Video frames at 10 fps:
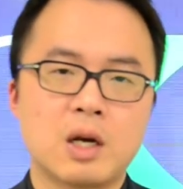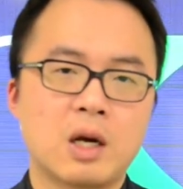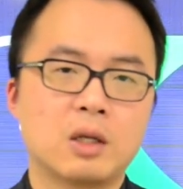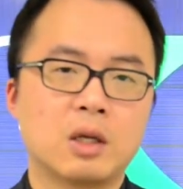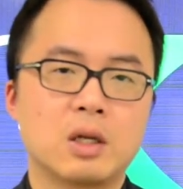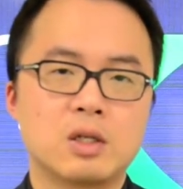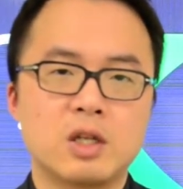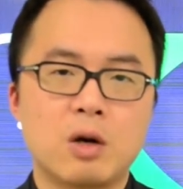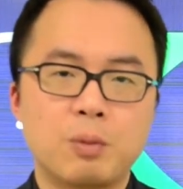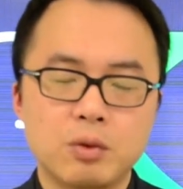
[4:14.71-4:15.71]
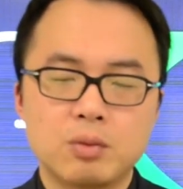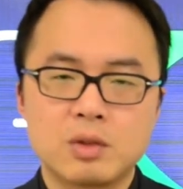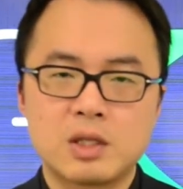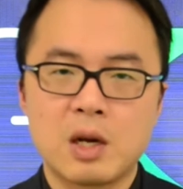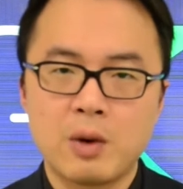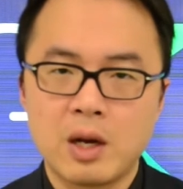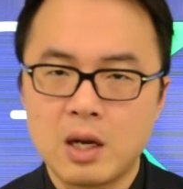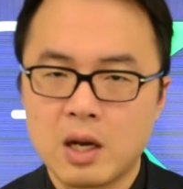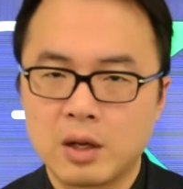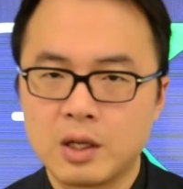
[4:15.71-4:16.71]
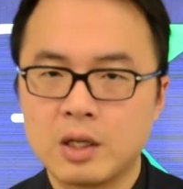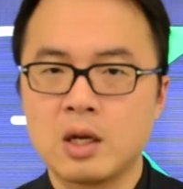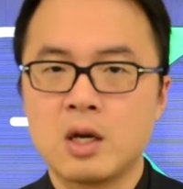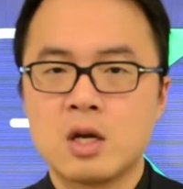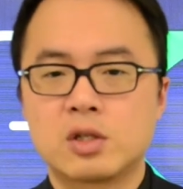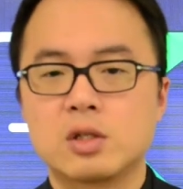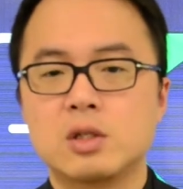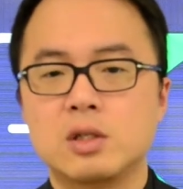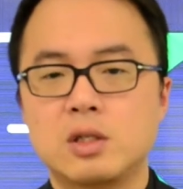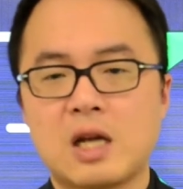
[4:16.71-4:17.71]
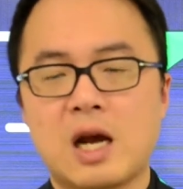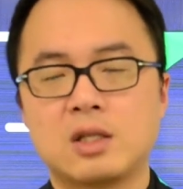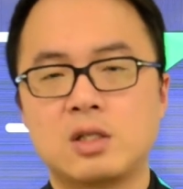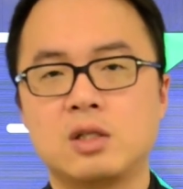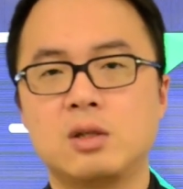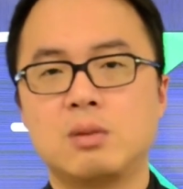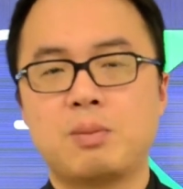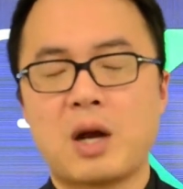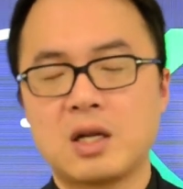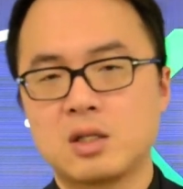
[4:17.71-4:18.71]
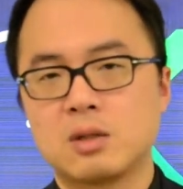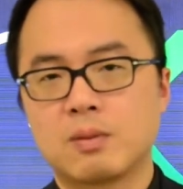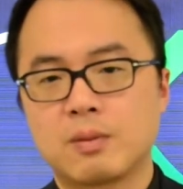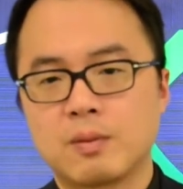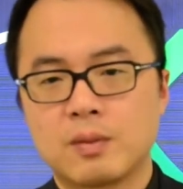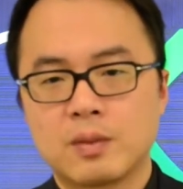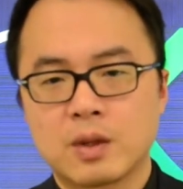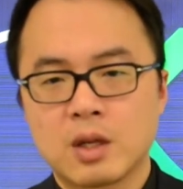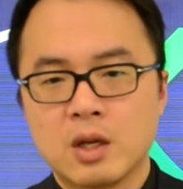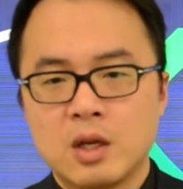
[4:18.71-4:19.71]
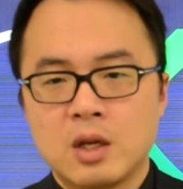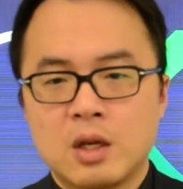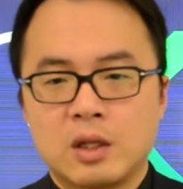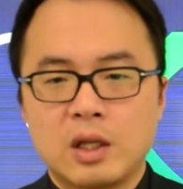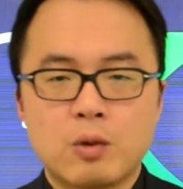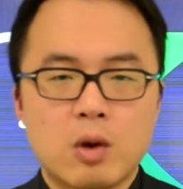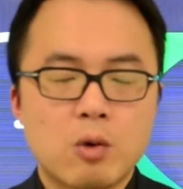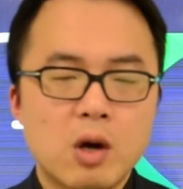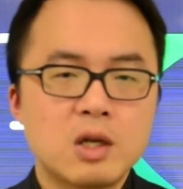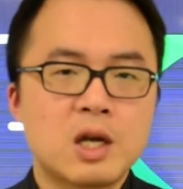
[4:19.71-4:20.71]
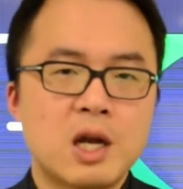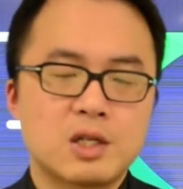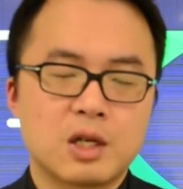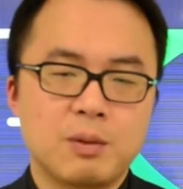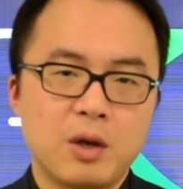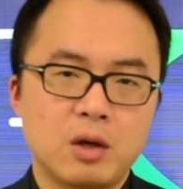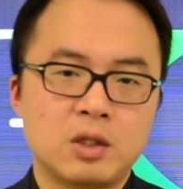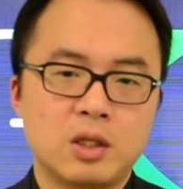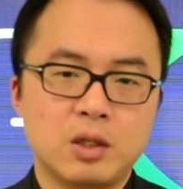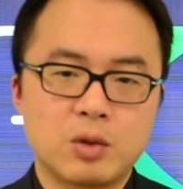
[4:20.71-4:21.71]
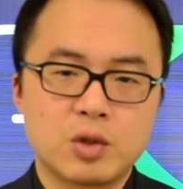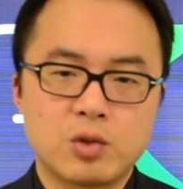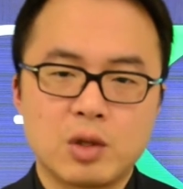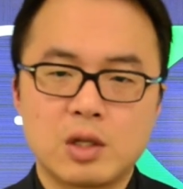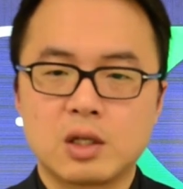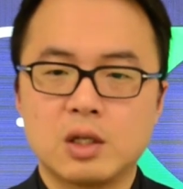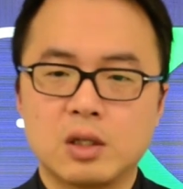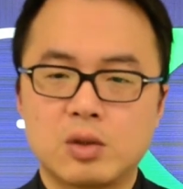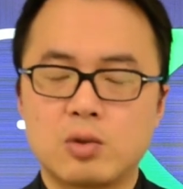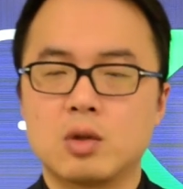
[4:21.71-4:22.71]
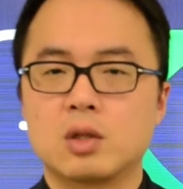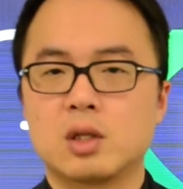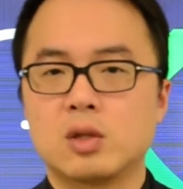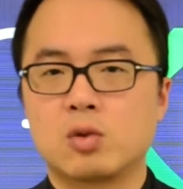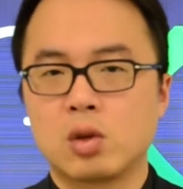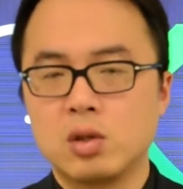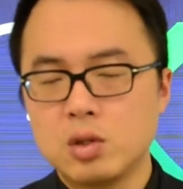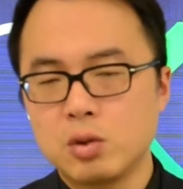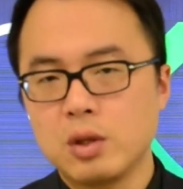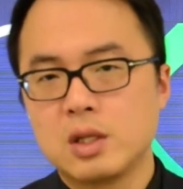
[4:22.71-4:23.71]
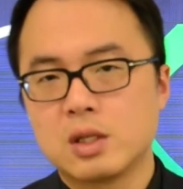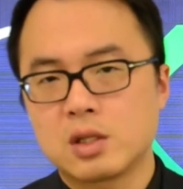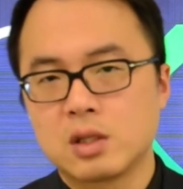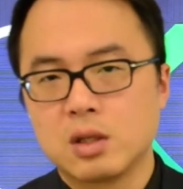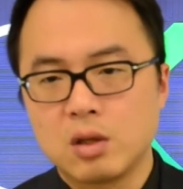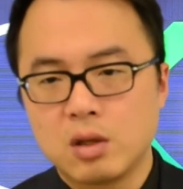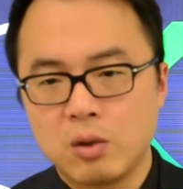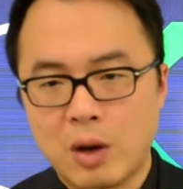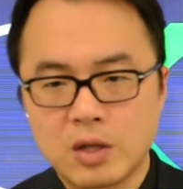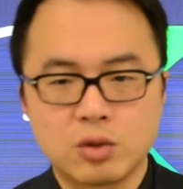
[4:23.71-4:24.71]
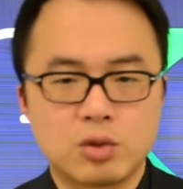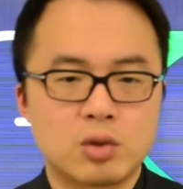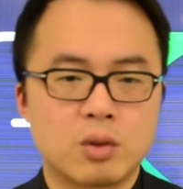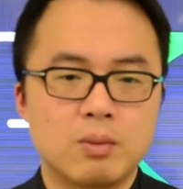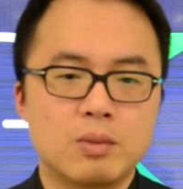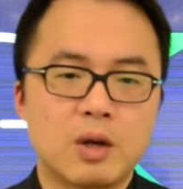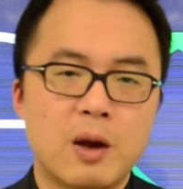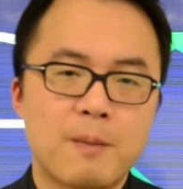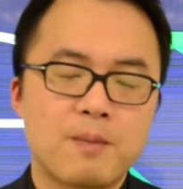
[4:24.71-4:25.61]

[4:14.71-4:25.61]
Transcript: 行的脚步，在未来两年呢是加息八次。那我光看这个标题，我就觉得这个作者纯粹是哗众取宠啊！